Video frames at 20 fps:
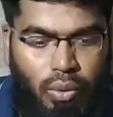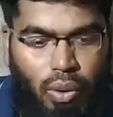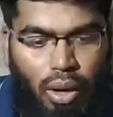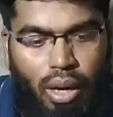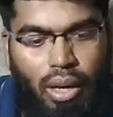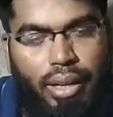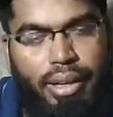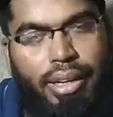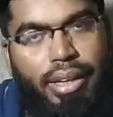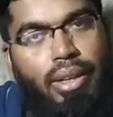
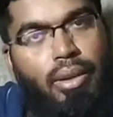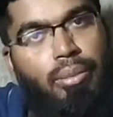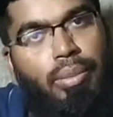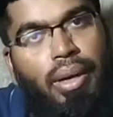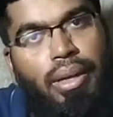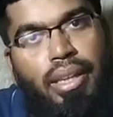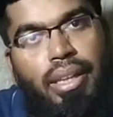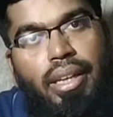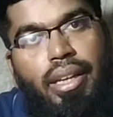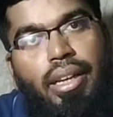குவாலிட்டியும்
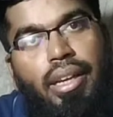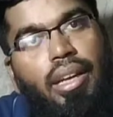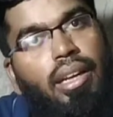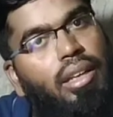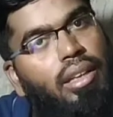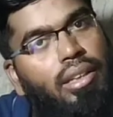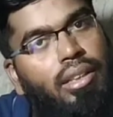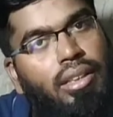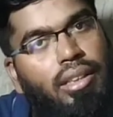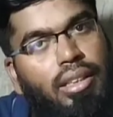பார்த்திங்கன்னா
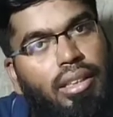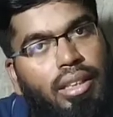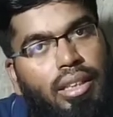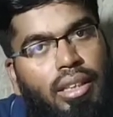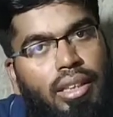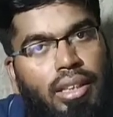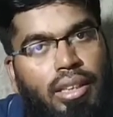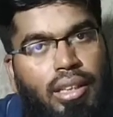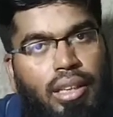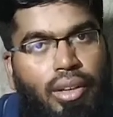
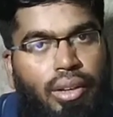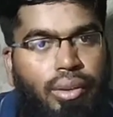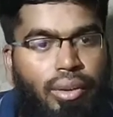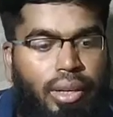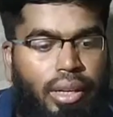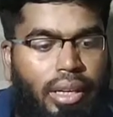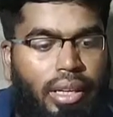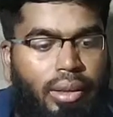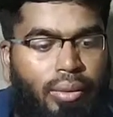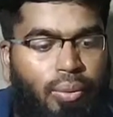
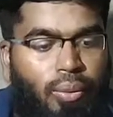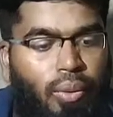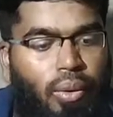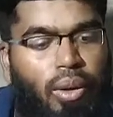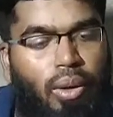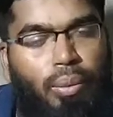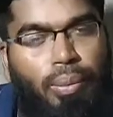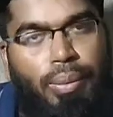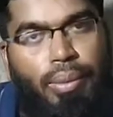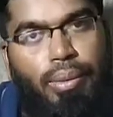இது
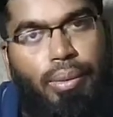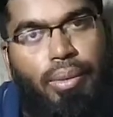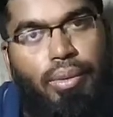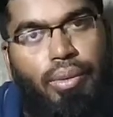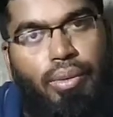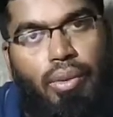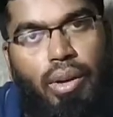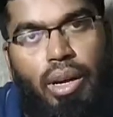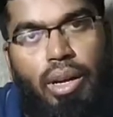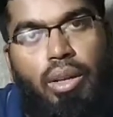ஃபுல்
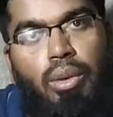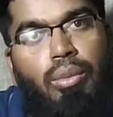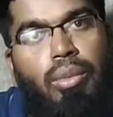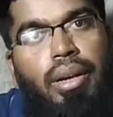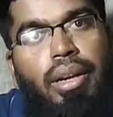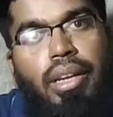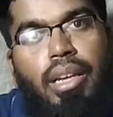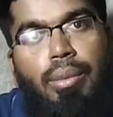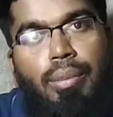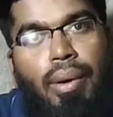
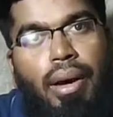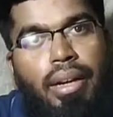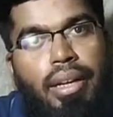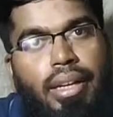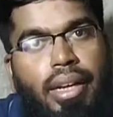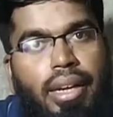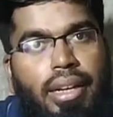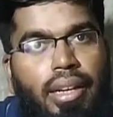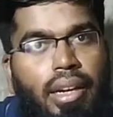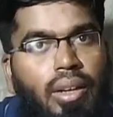வால்யூமில் நீங்கள் பாட்டு
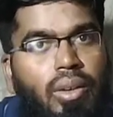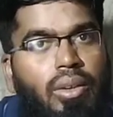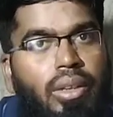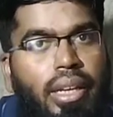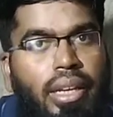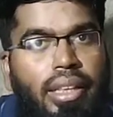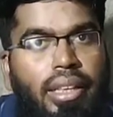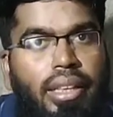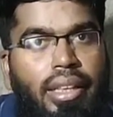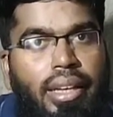கேட்டாலும்
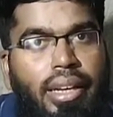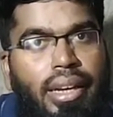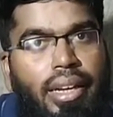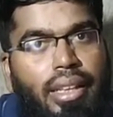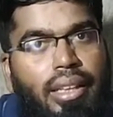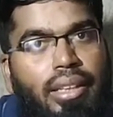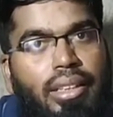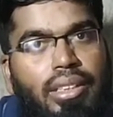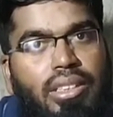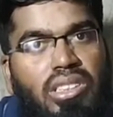எந்த
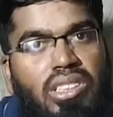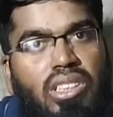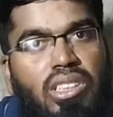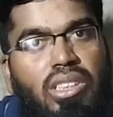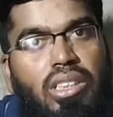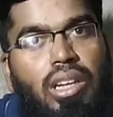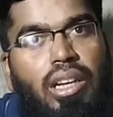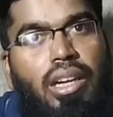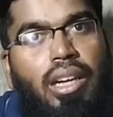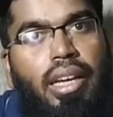இடத்துலையும்
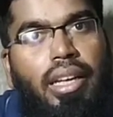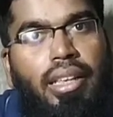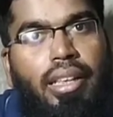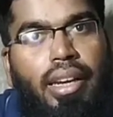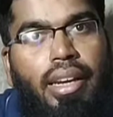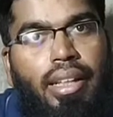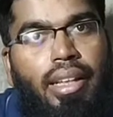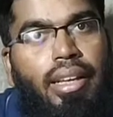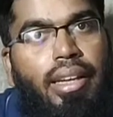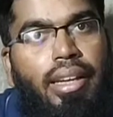டிஸ்ட்ரக்ஷன் ஆகலை எந்த
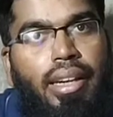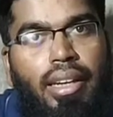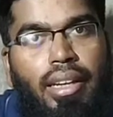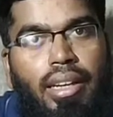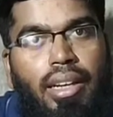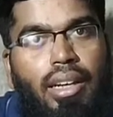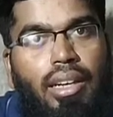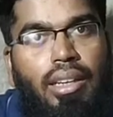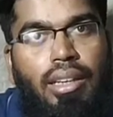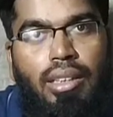இடத்துலையும்
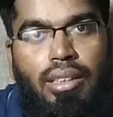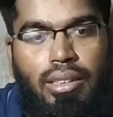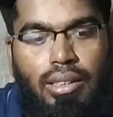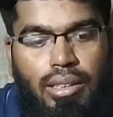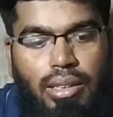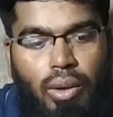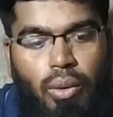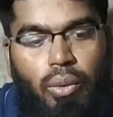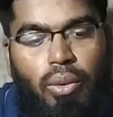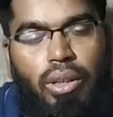கிராக்கில் ஆகலை
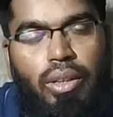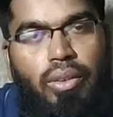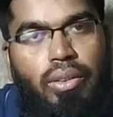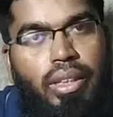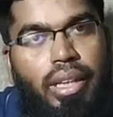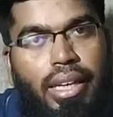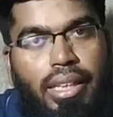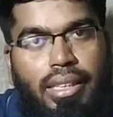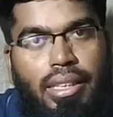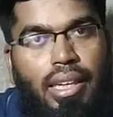சவுண்டு
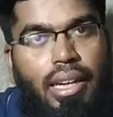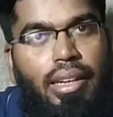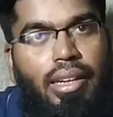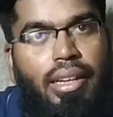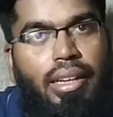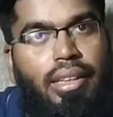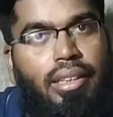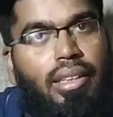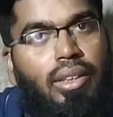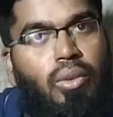வந்து
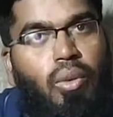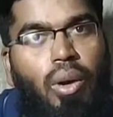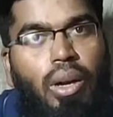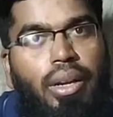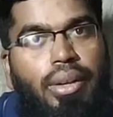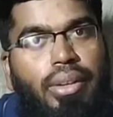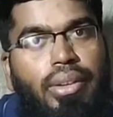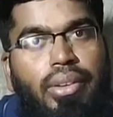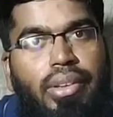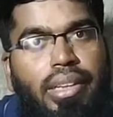எக்ஸலண்ட்டாக இருக்குது
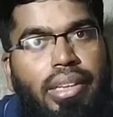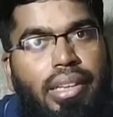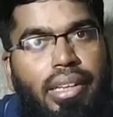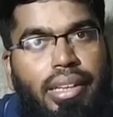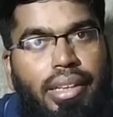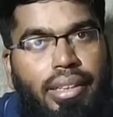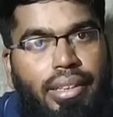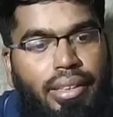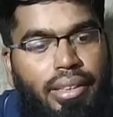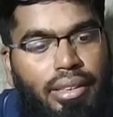குவாலிட்டியும்
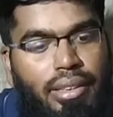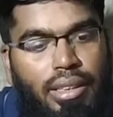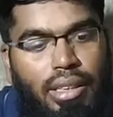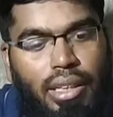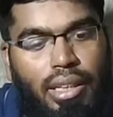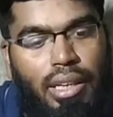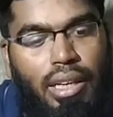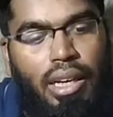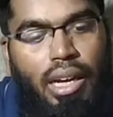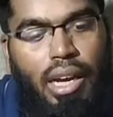நீட்டாக இருக்குது
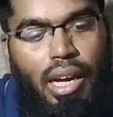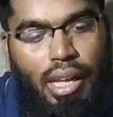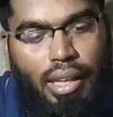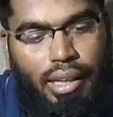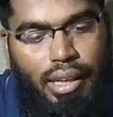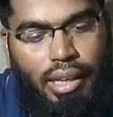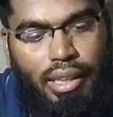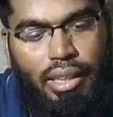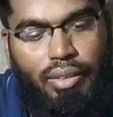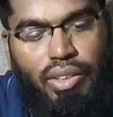
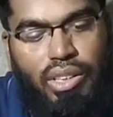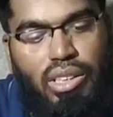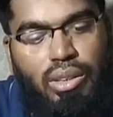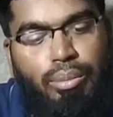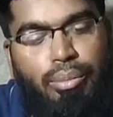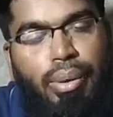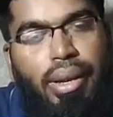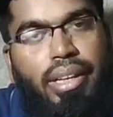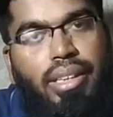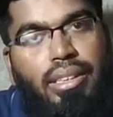அதுக்கு அடுத்த
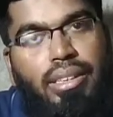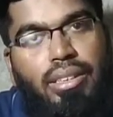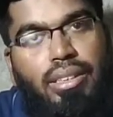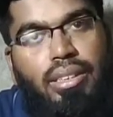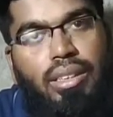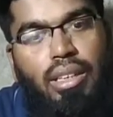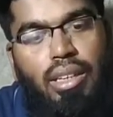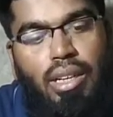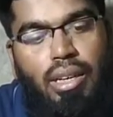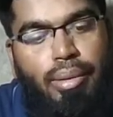விஷயம் பேஸ்
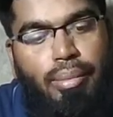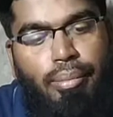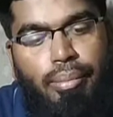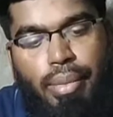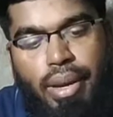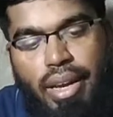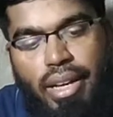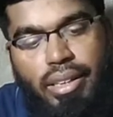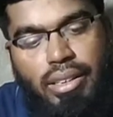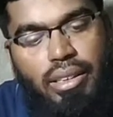
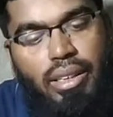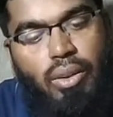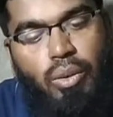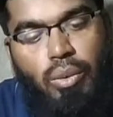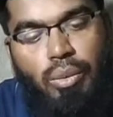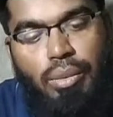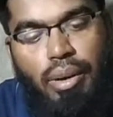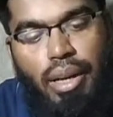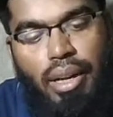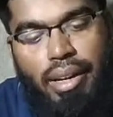பேஸ் தான்
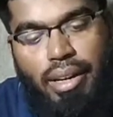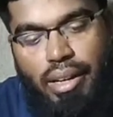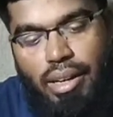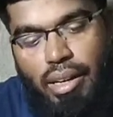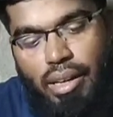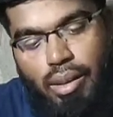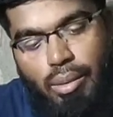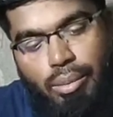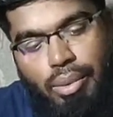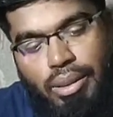உண்மையிலேயே
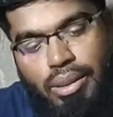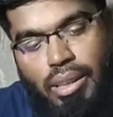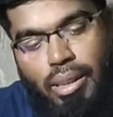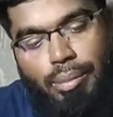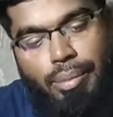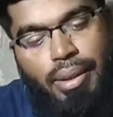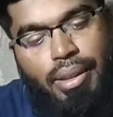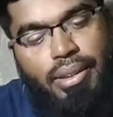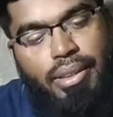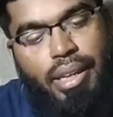நான் ரொம்ப
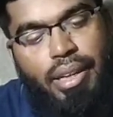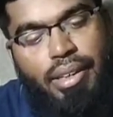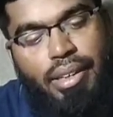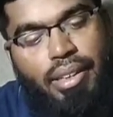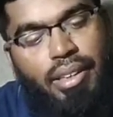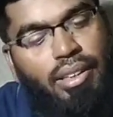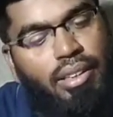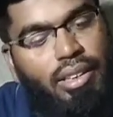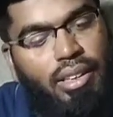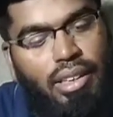சர்ப்ரைஸ்
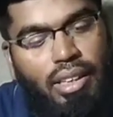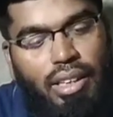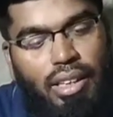ஆகிட்டேன்